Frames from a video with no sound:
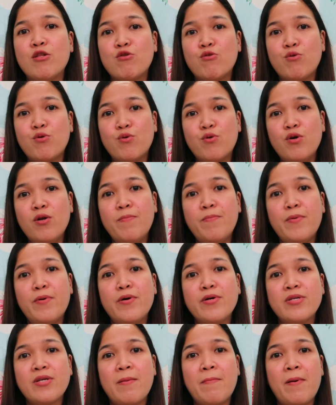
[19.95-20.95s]
tungkol
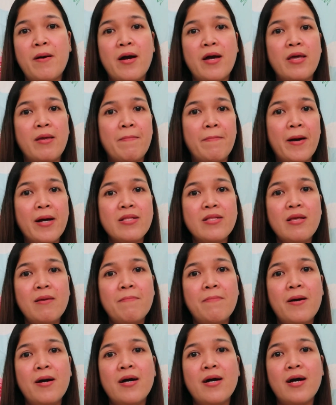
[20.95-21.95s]
po sa mga iba't
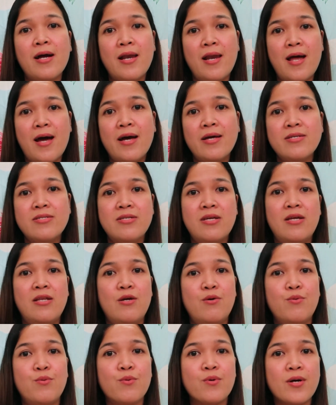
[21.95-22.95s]
ibang klase
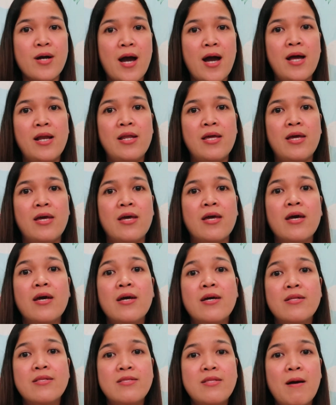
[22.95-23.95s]
ng ugali
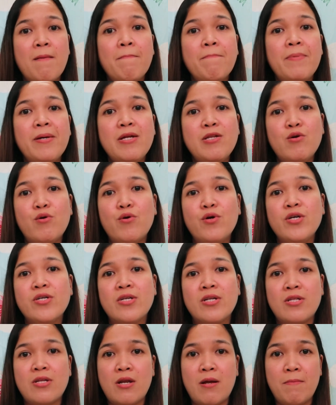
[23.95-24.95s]
ng Pinoy
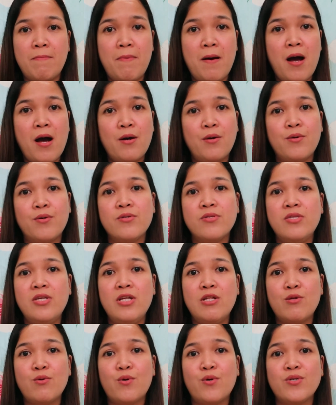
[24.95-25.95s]
sa trabaho
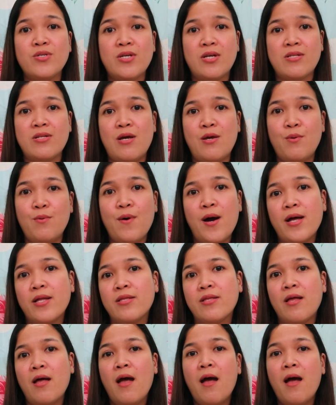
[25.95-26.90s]
dito sa Taiwan.